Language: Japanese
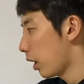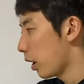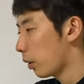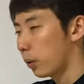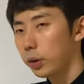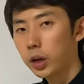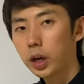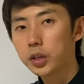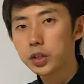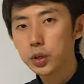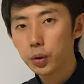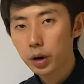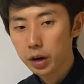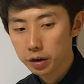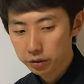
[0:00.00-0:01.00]
えー、こんな感じ
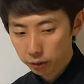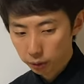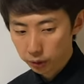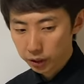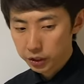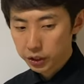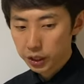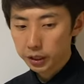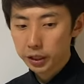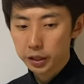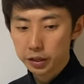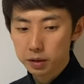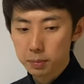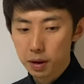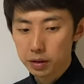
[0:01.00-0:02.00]
の連立方程式が出
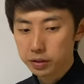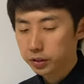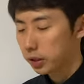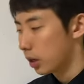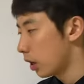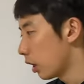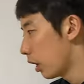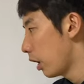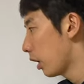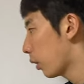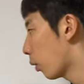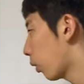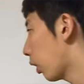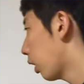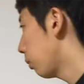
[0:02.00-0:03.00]
てきますえー、
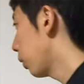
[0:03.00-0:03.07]
ここから